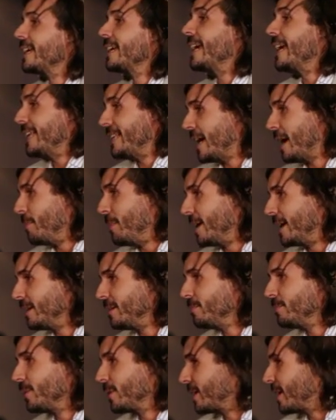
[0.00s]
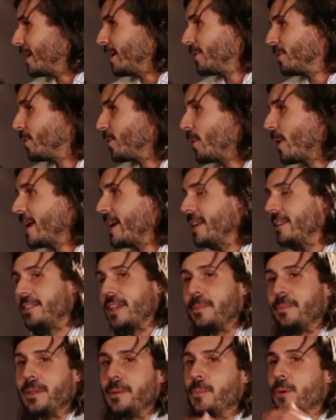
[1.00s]
que llaman, porque eso no hay ni
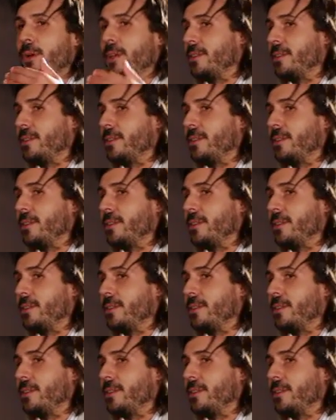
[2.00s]
séptimo,